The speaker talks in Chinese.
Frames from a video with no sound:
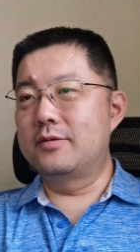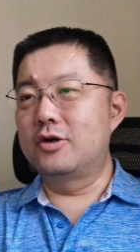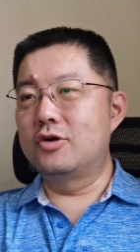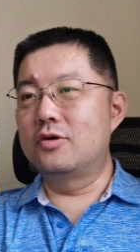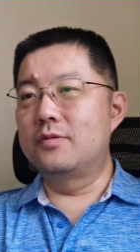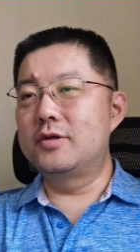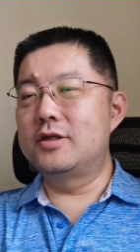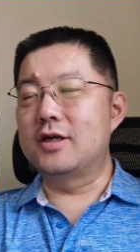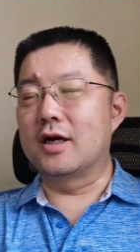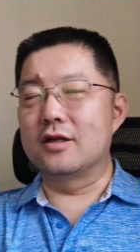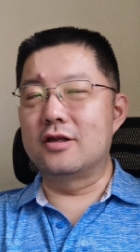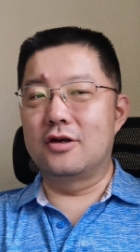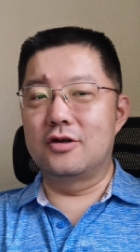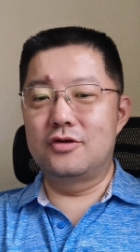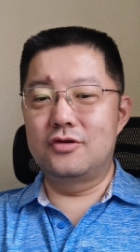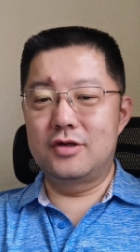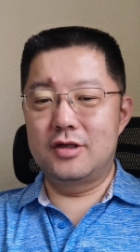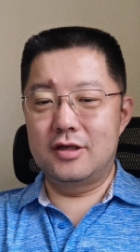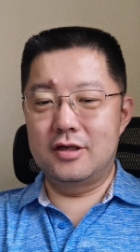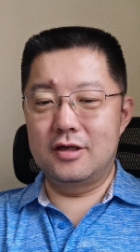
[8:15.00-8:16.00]
前面我们讲
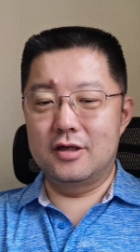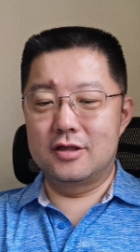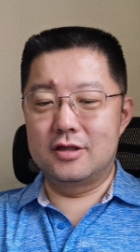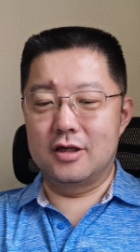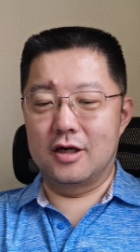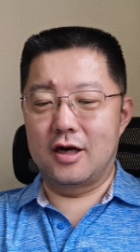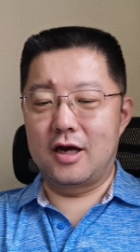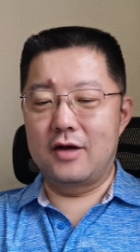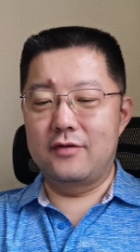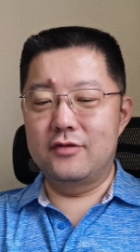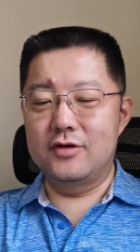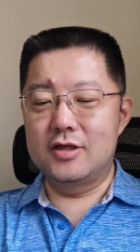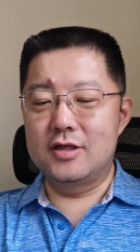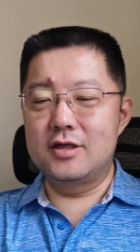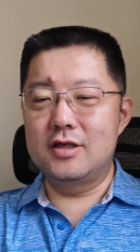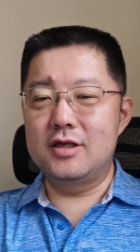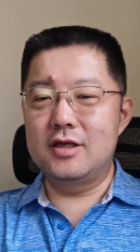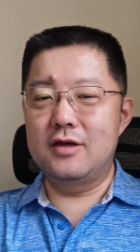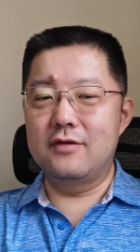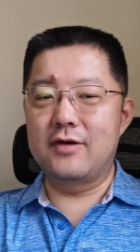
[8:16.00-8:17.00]
到说，这个只要 iPhone
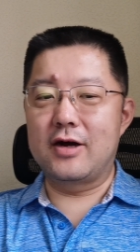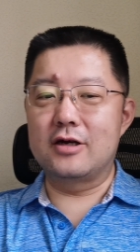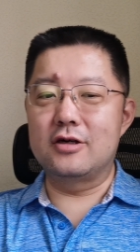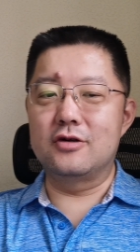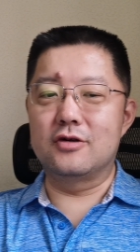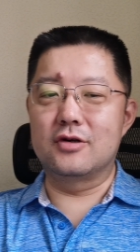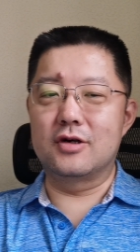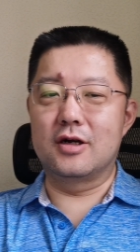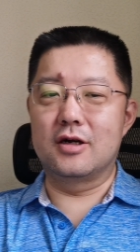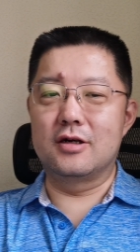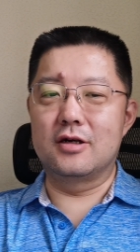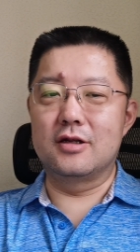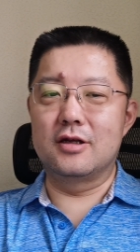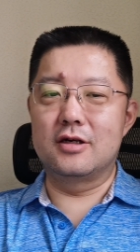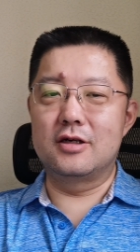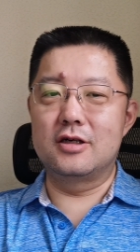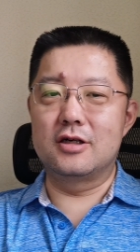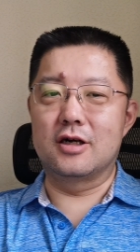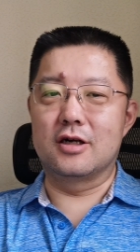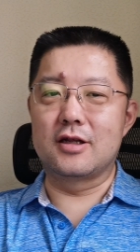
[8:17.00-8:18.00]
新机一发售，然后
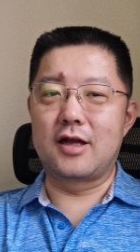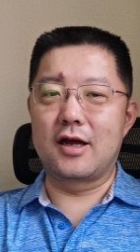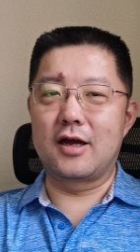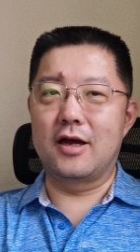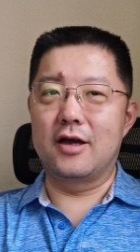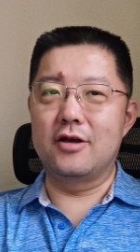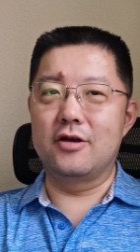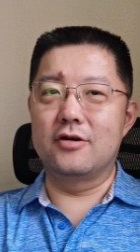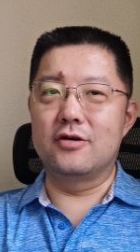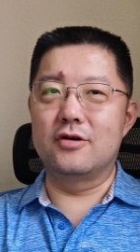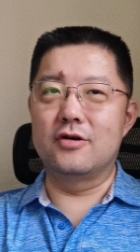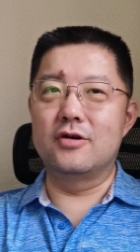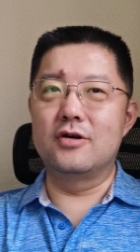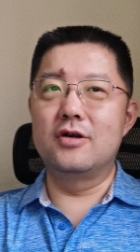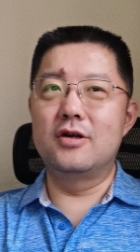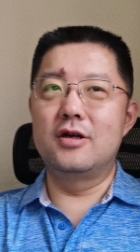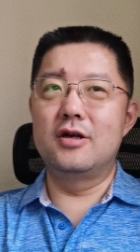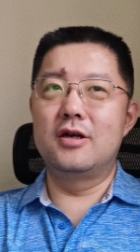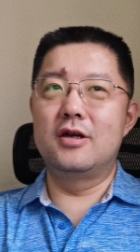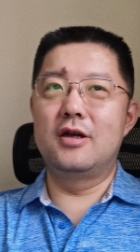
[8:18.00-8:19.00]
呢，至少大概
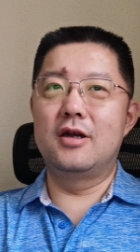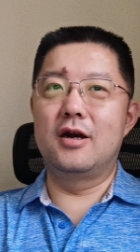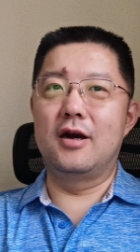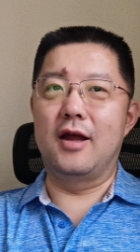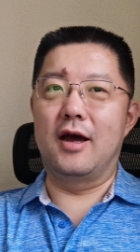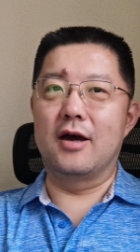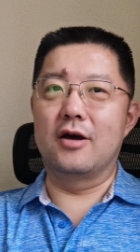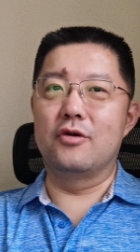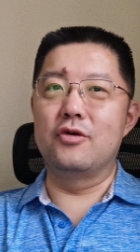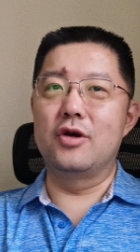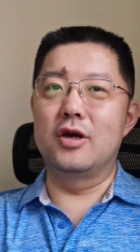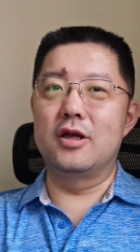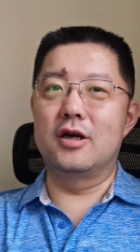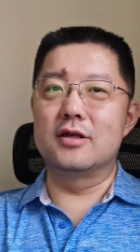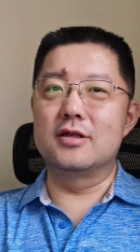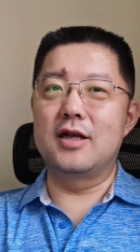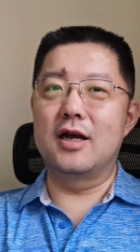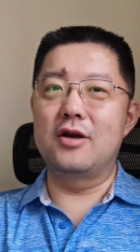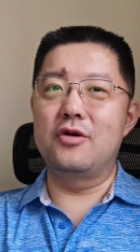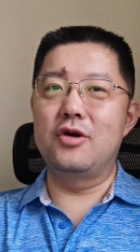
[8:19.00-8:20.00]
有两个月
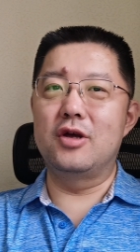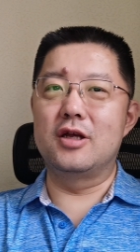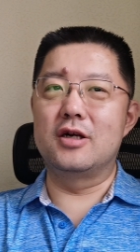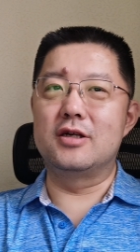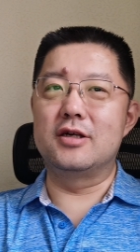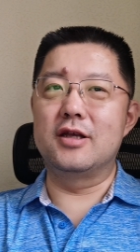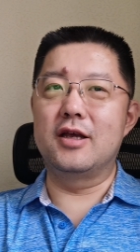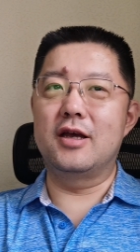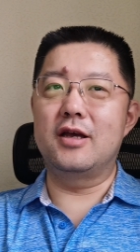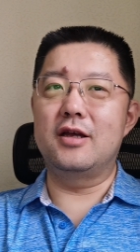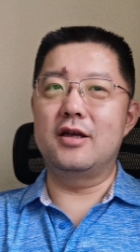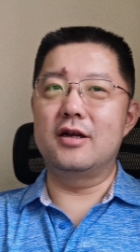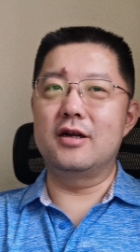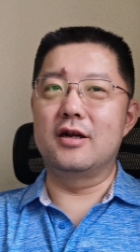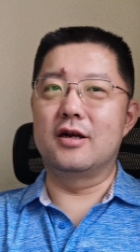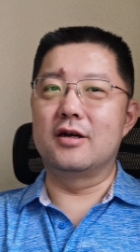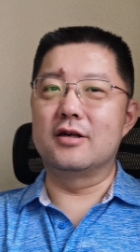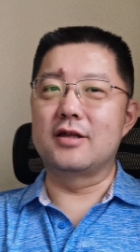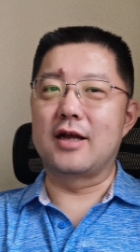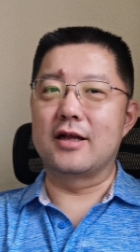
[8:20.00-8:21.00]
到三个月的时间，
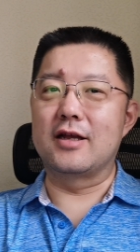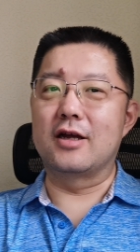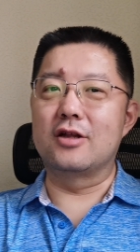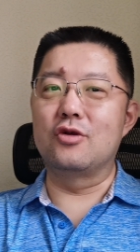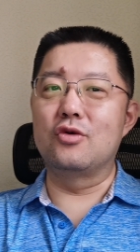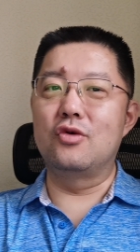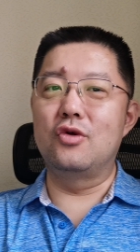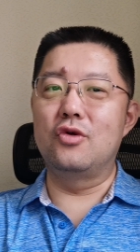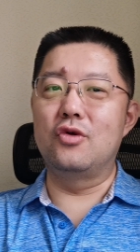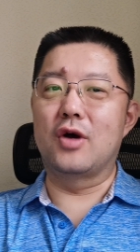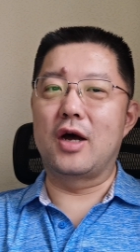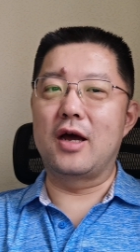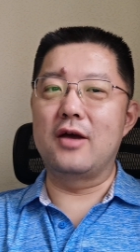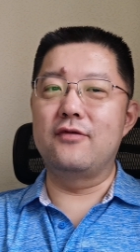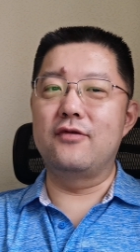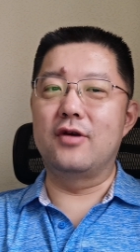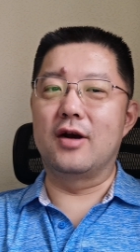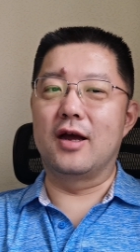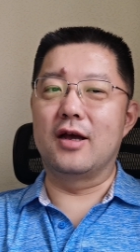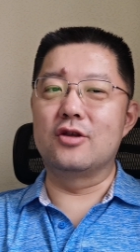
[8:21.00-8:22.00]
然后大家都会用
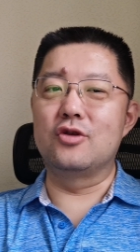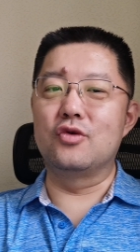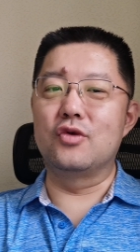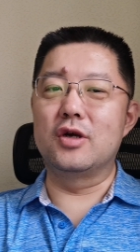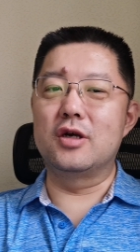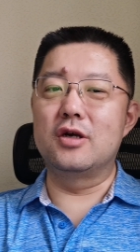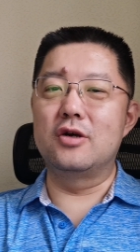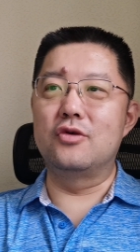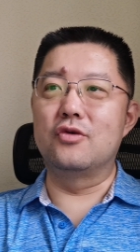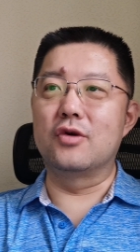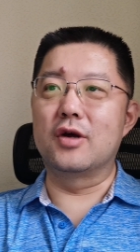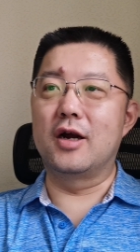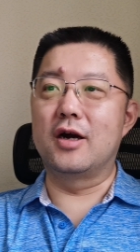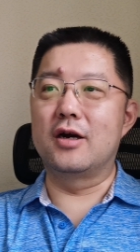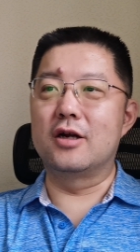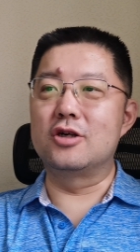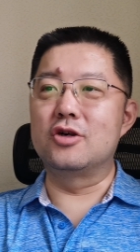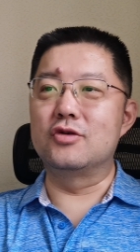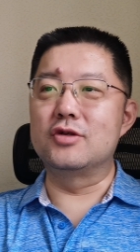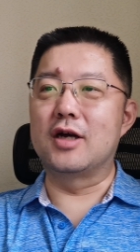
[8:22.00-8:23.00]
iPhone 来作为各种各
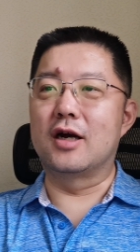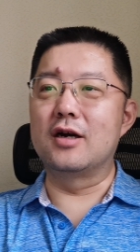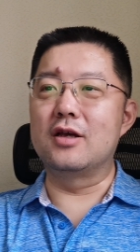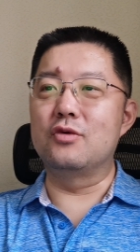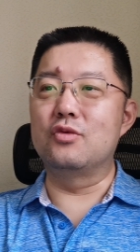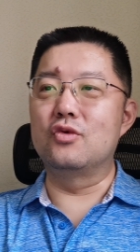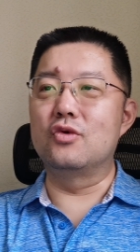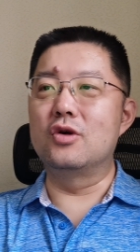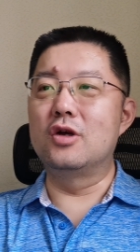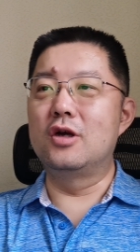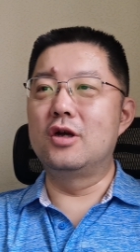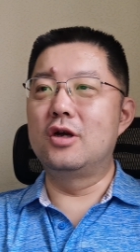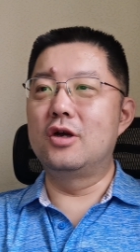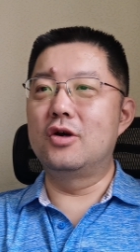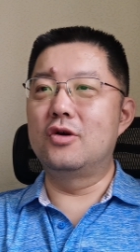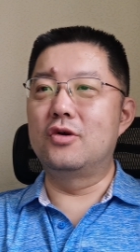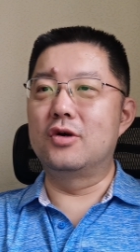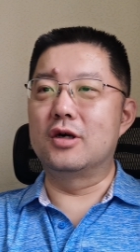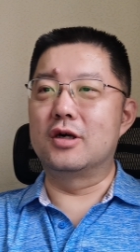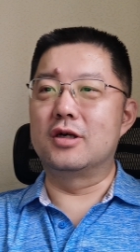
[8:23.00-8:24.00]
样的抽奖礼物，
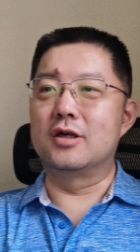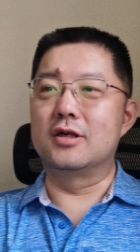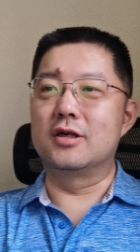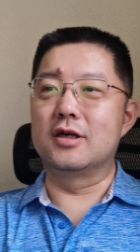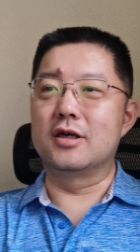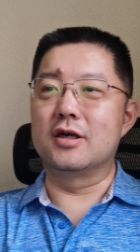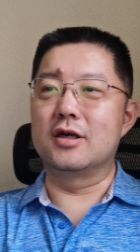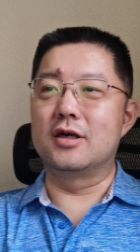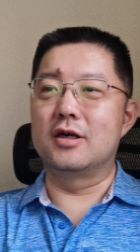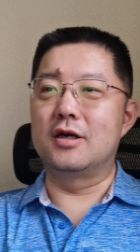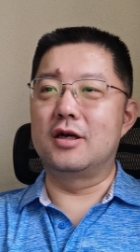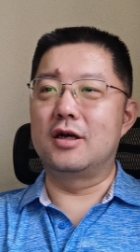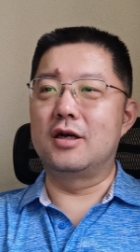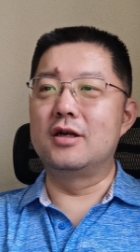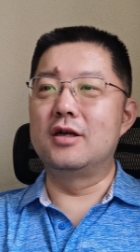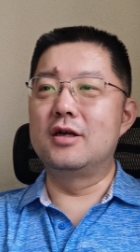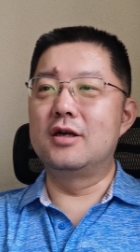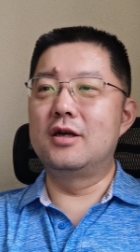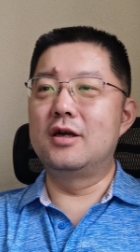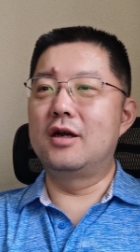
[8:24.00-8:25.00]
或者是这
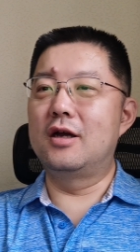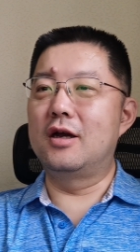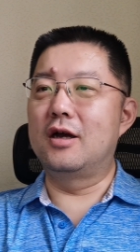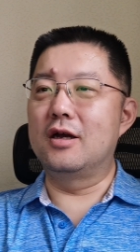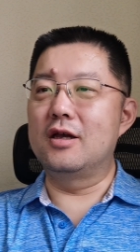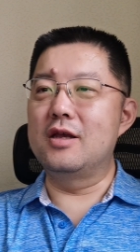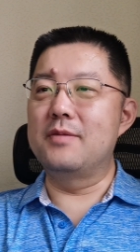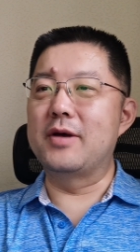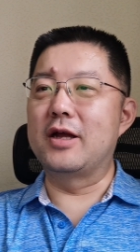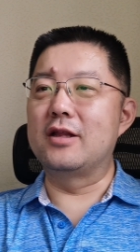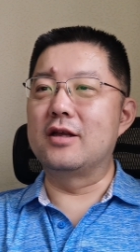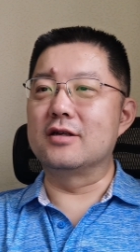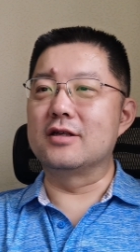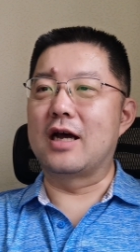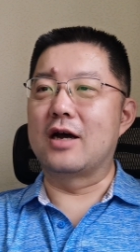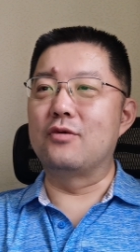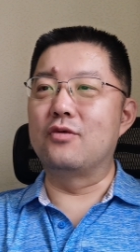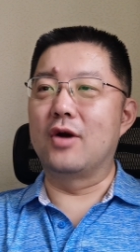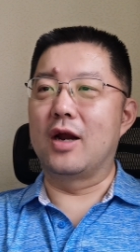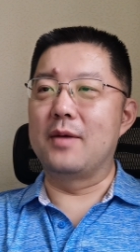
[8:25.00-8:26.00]
个呃一般
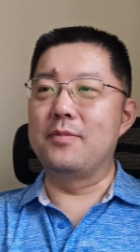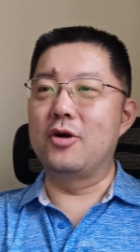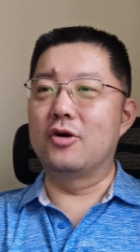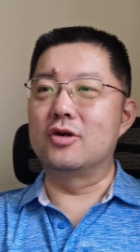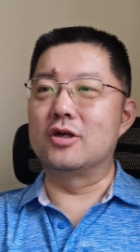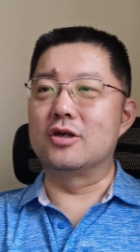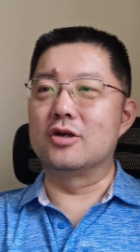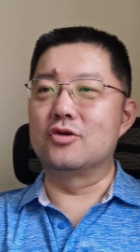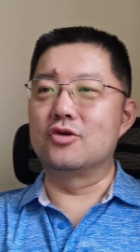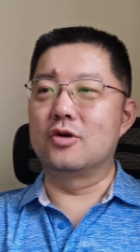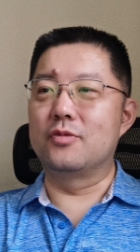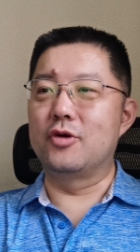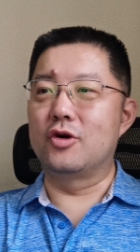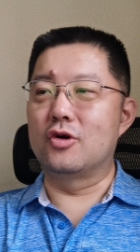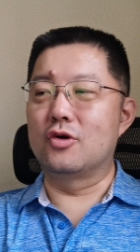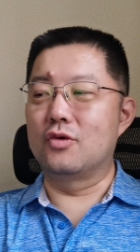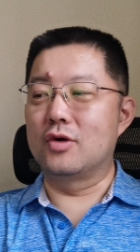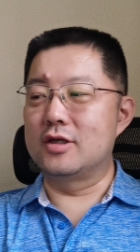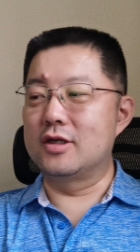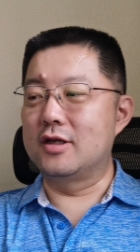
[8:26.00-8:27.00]
等价物来标识，说比
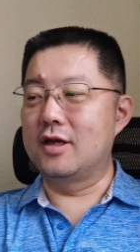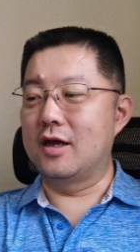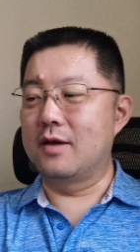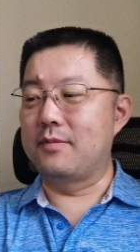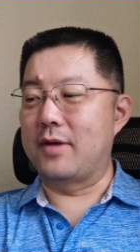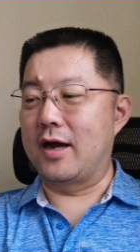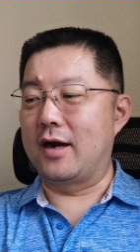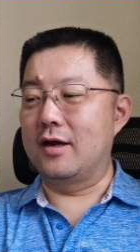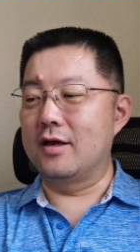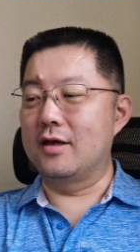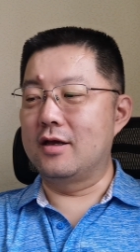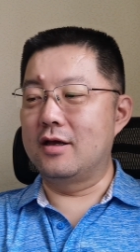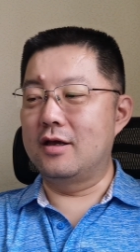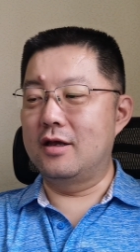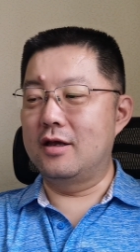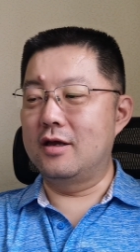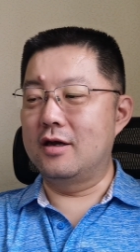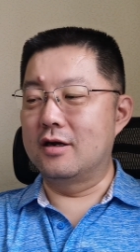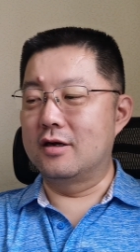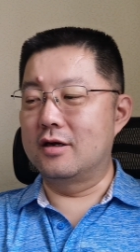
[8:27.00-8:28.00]
如说我今天买了一
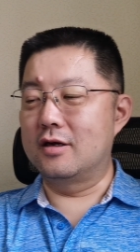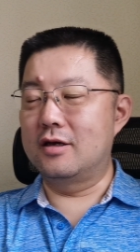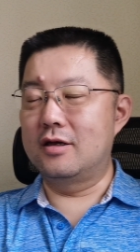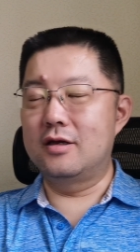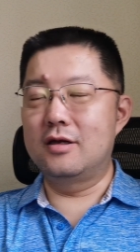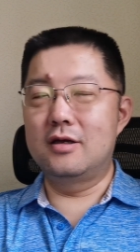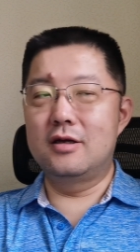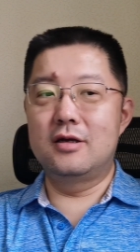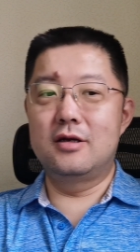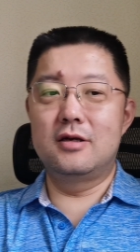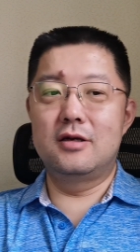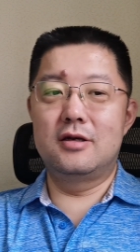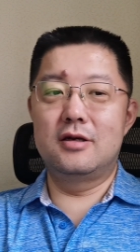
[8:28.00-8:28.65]
一个